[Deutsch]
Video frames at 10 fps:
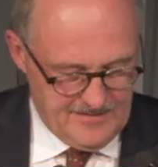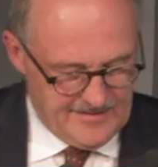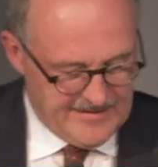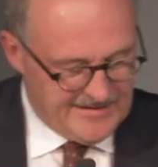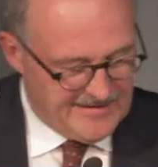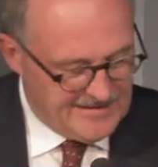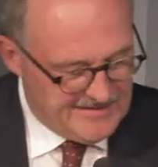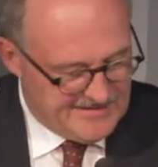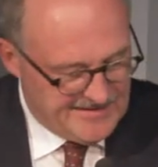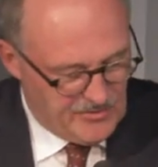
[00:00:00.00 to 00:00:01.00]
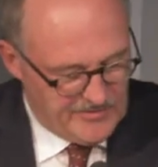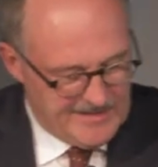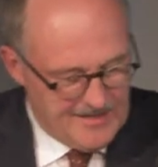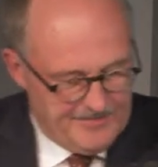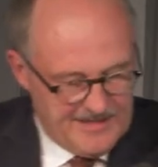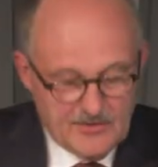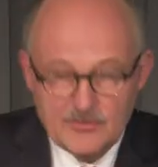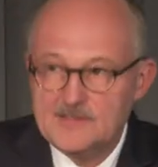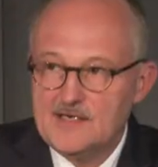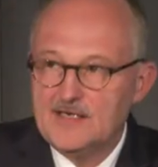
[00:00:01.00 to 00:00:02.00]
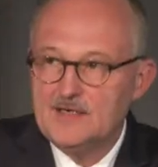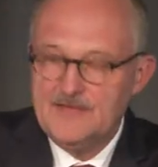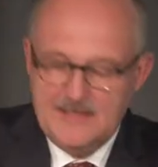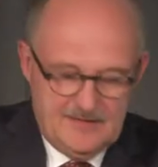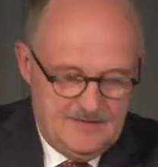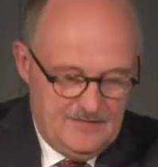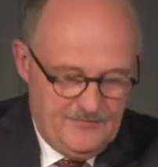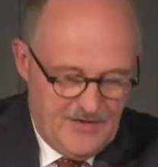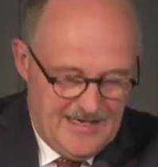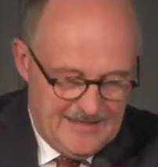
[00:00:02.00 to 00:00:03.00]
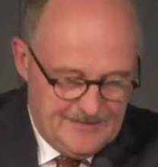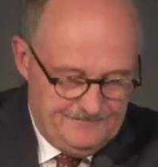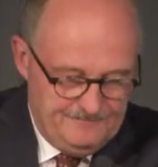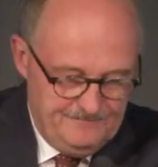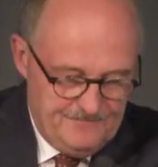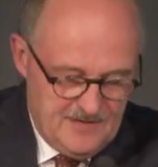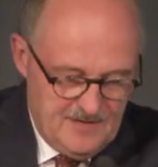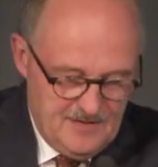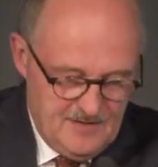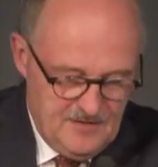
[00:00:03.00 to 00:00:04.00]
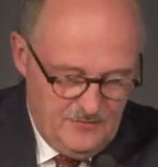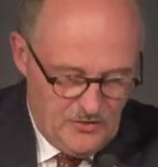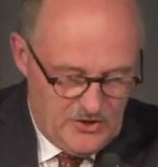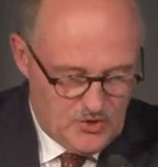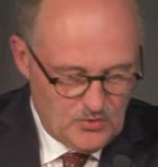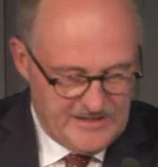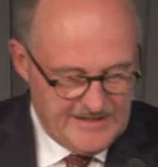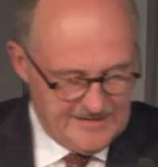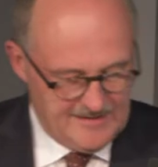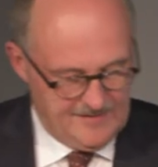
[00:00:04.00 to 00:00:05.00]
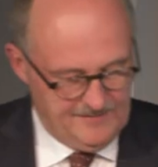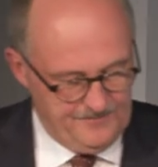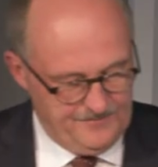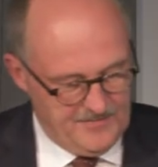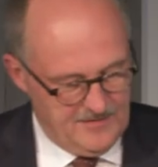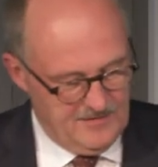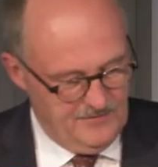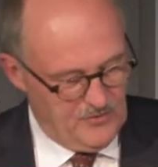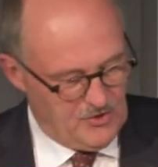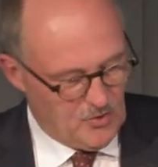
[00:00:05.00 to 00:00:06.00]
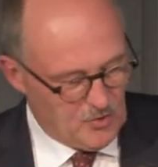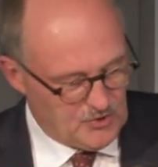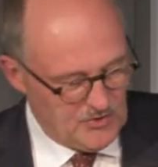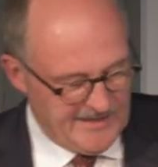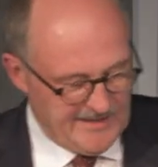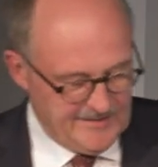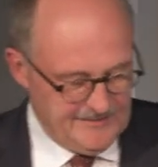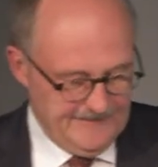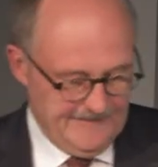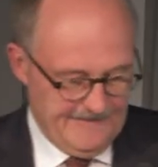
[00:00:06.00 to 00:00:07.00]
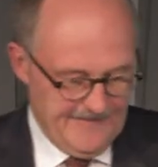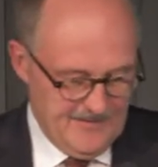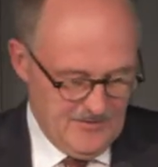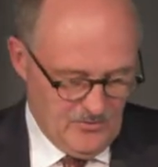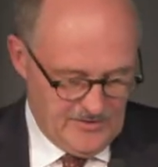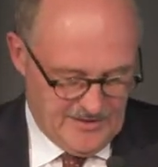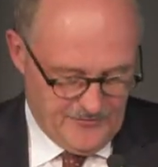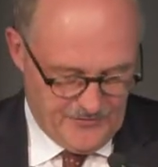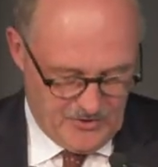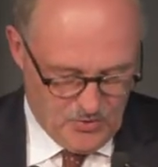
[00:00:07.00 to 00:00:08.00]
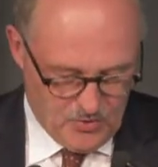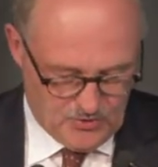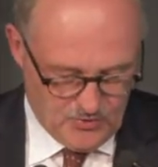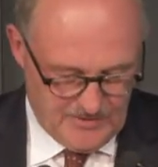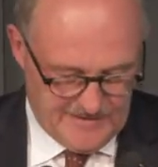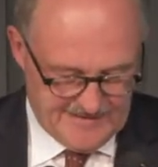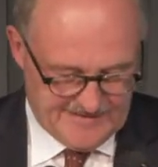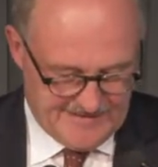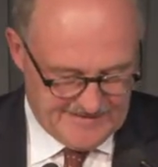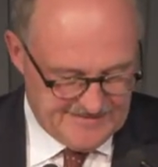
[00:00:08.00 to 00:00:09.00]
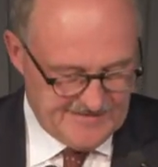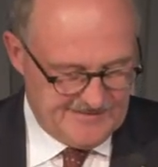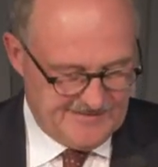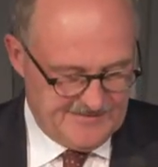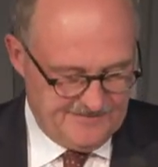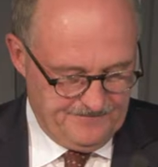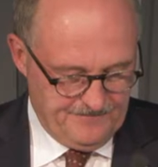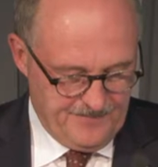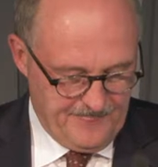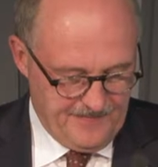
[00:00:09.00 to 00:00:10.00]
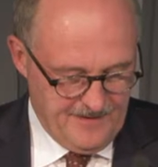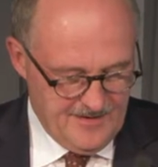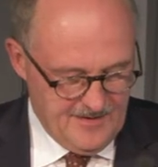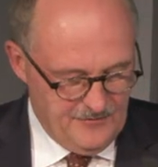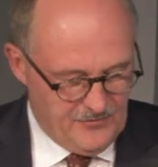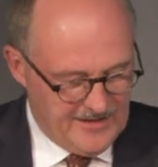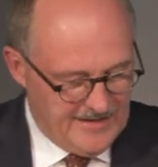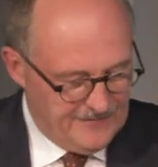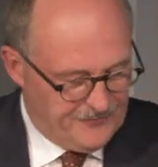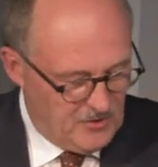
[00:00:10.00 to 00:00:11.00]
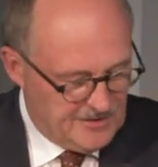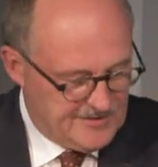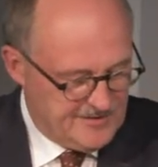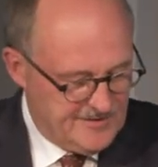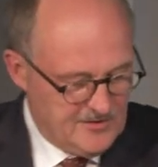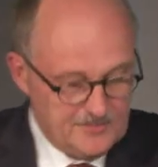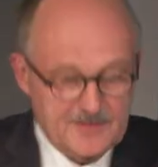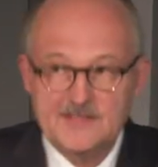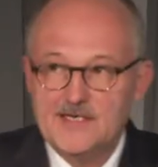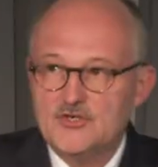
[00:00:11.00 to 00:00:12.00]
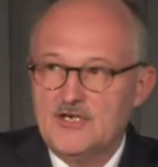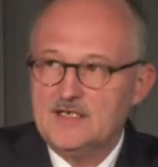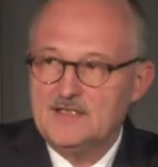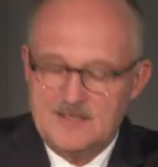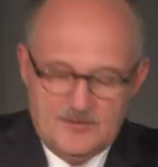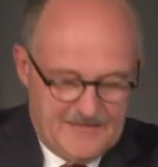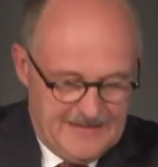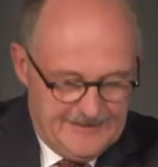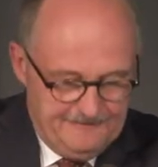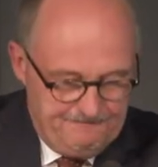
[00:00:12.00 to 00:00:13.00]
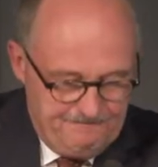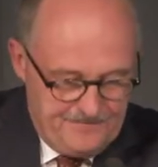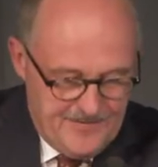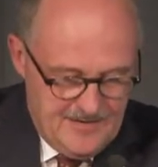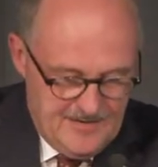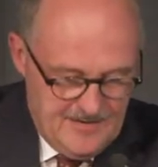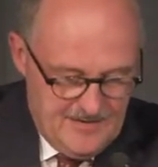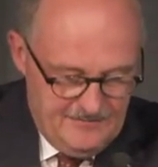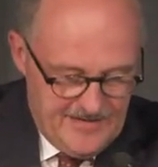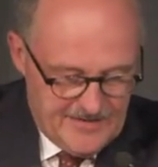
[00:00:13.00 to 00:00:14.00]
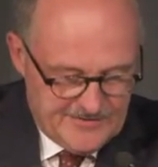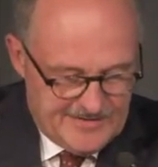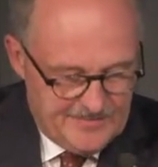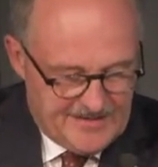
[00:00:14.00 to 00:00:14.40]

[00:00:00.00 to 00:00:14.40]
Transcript: Die Digitalisierung in der Bildung ist ein Gewinn für alle, für die Studierenden, für die Hochschullehrer und auch für die Hochschulen als Ganzes. Für den Erfolg kommt es sehr stark darauf an, wie aus dem